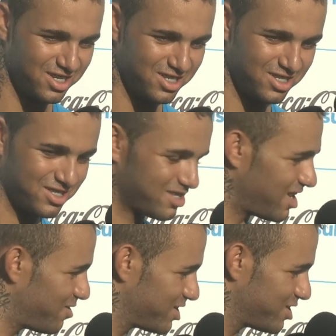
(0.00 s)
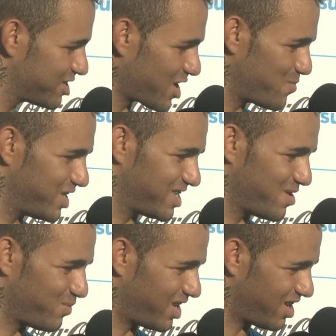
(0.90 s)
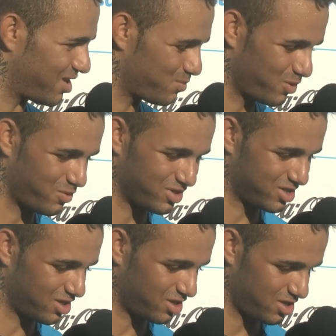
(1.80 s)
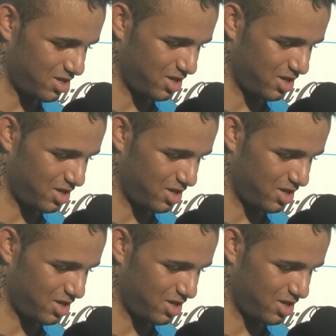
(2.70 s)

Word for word: E isso dá uma dor de cabeça aí para o pro professor.